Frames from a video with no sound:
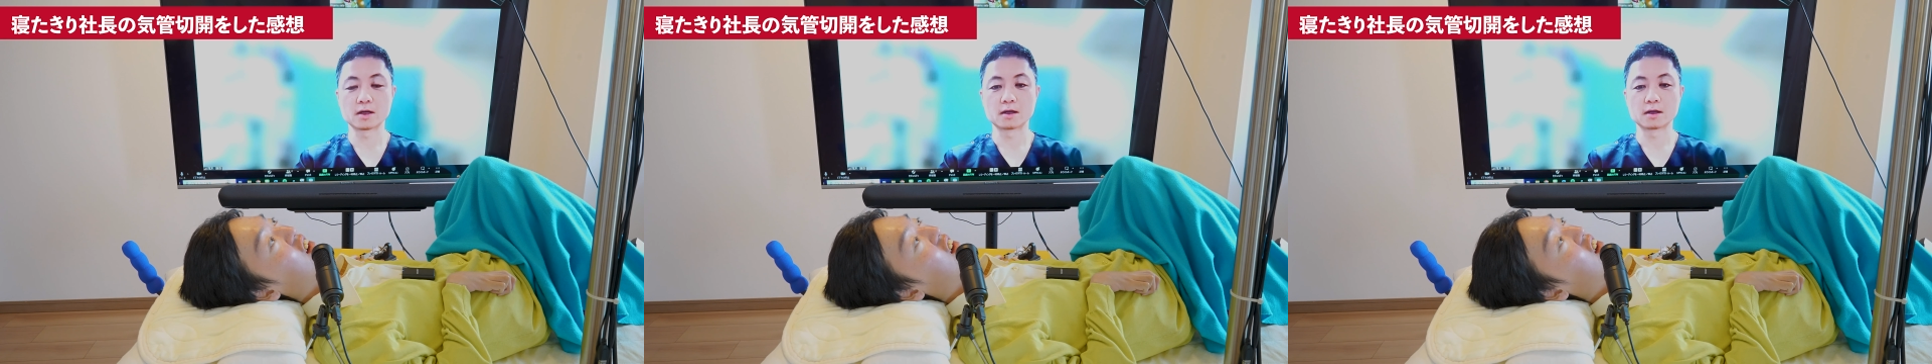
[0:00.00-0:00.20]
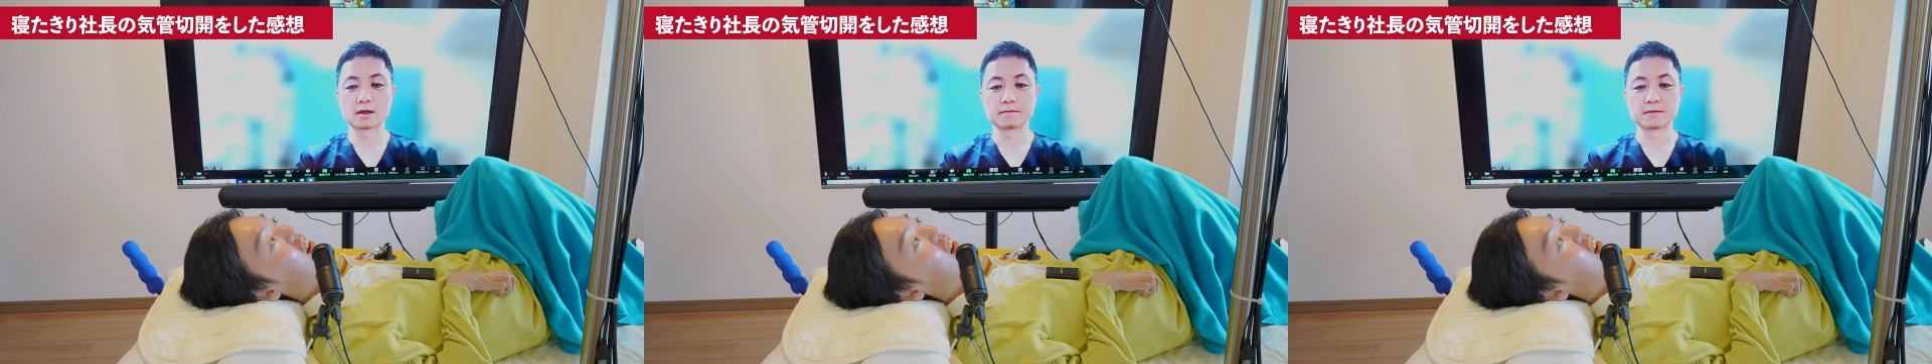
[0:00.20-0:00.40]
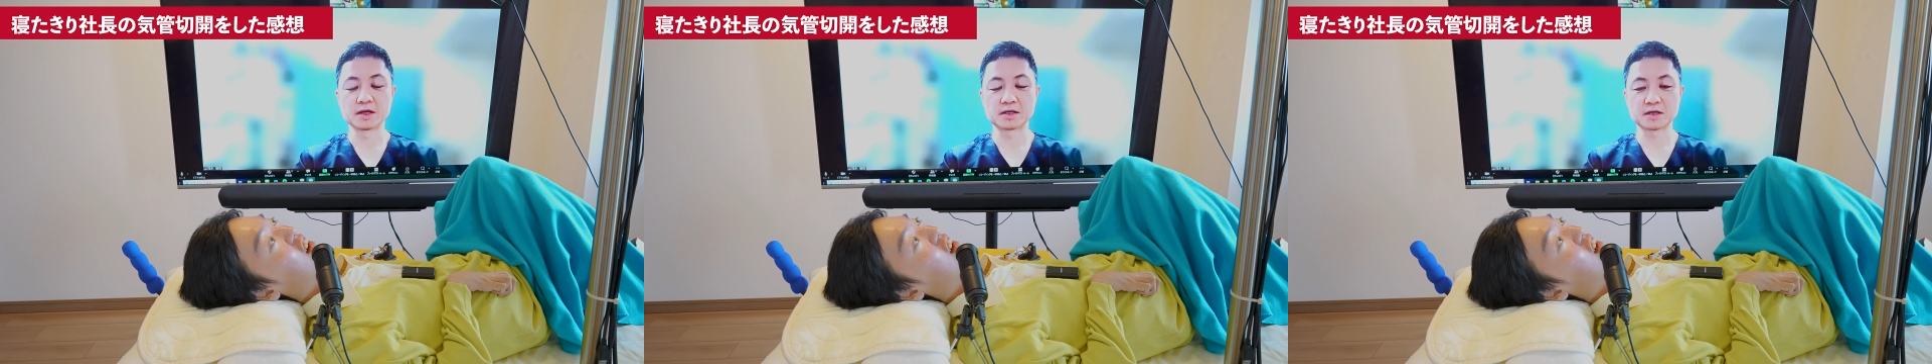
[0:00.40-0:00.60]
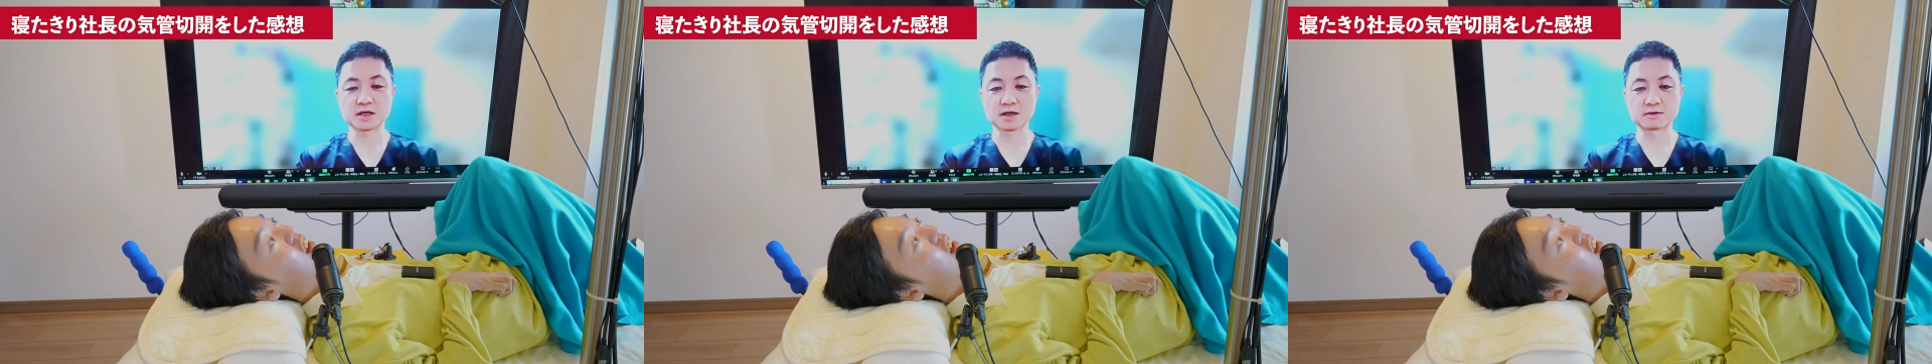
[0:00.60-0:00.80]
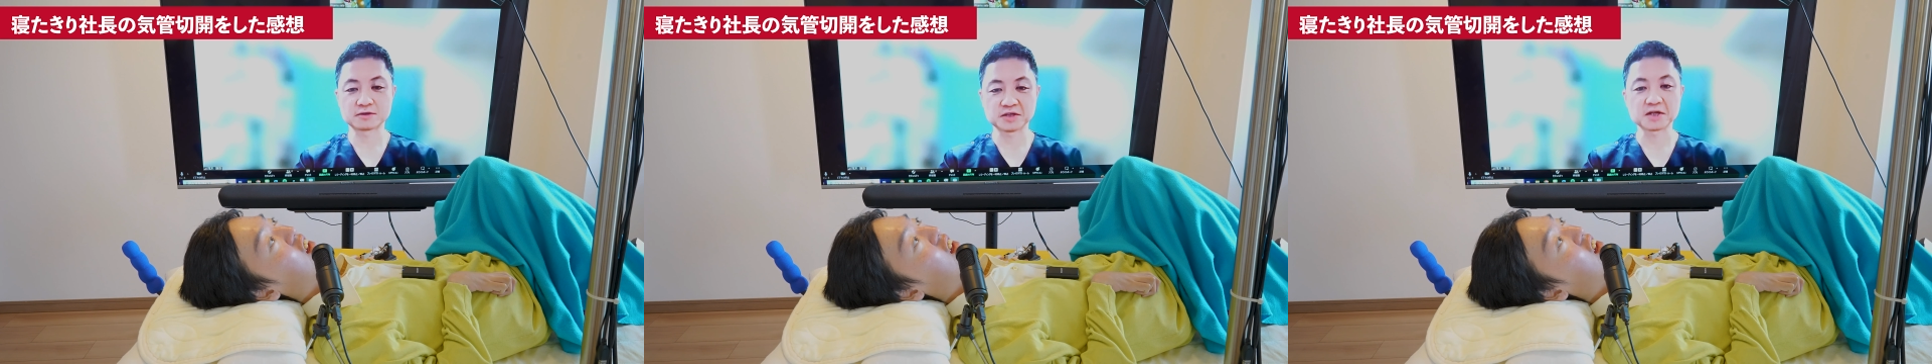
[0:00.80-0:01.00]
めちゃく
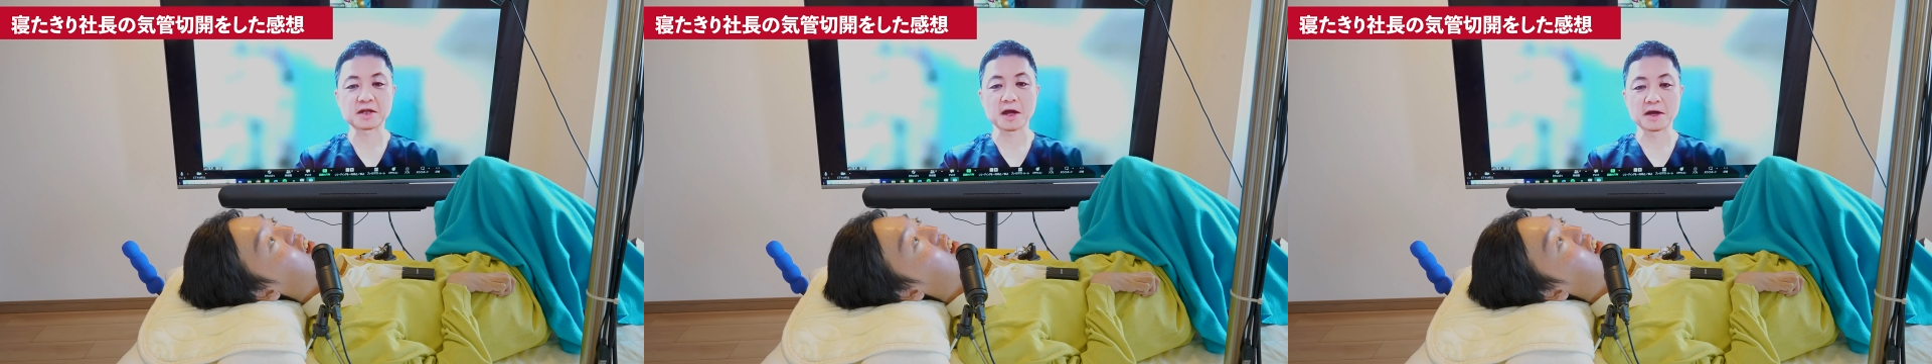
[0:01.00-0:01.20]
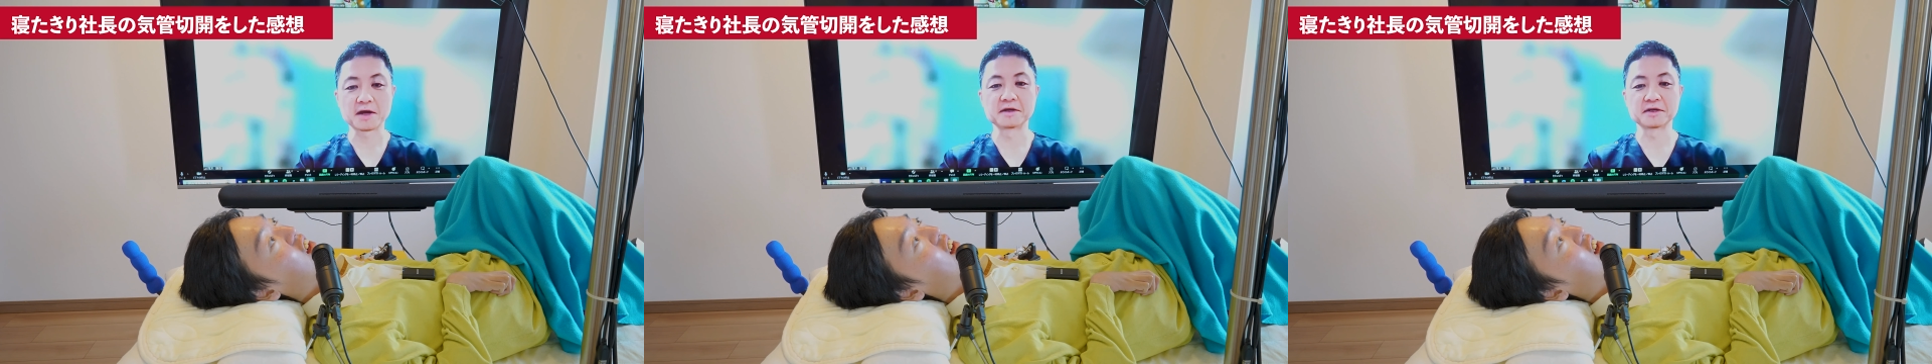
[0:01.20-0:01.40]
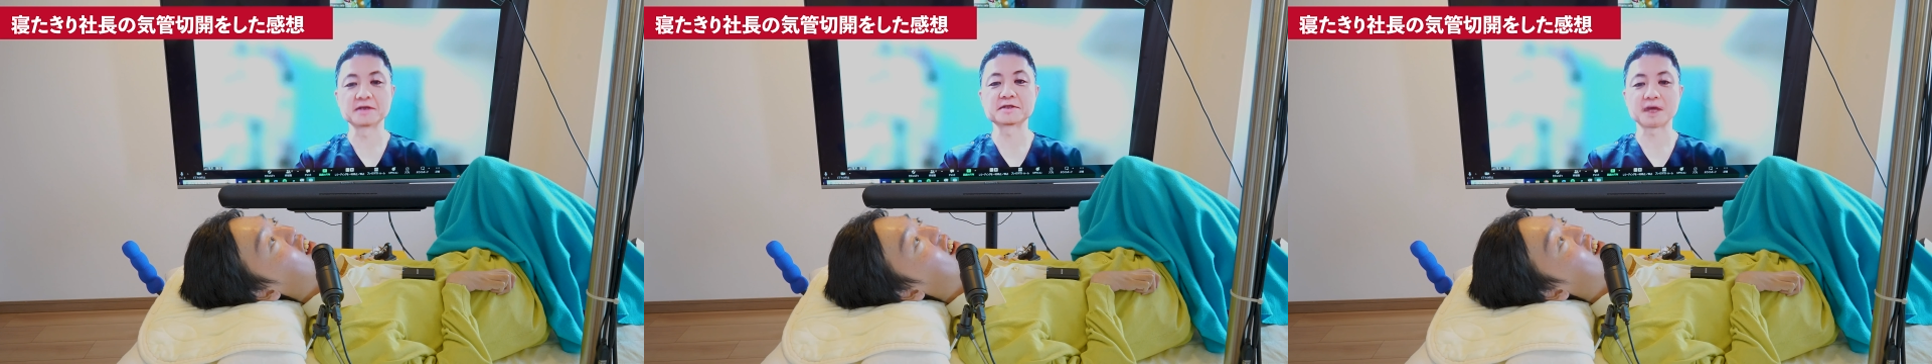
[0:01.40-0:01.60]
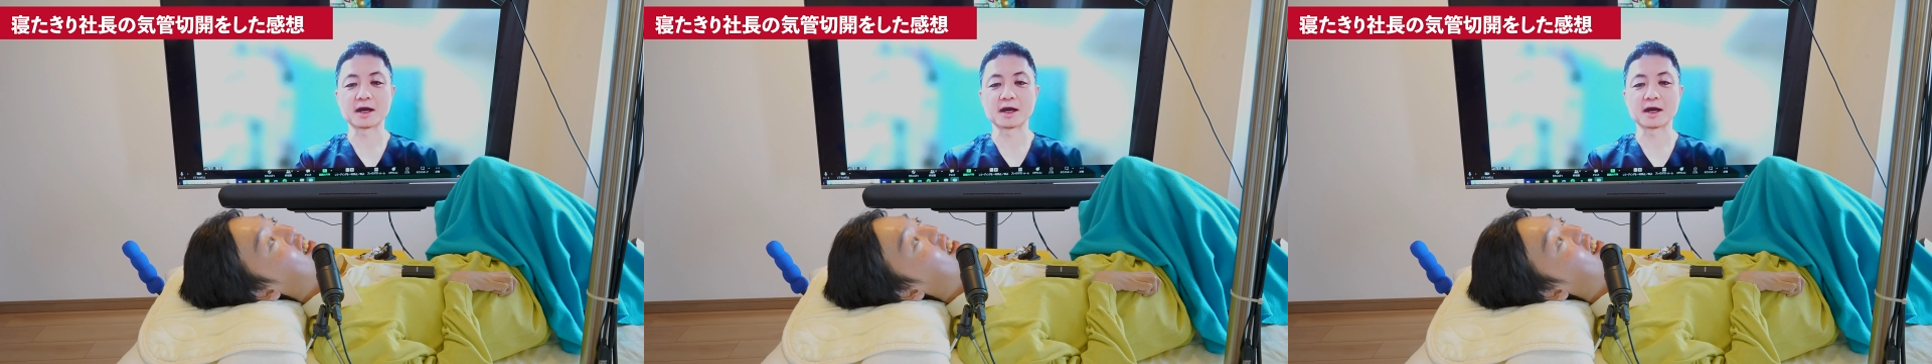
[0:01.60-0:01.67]
ちゃ大変でした。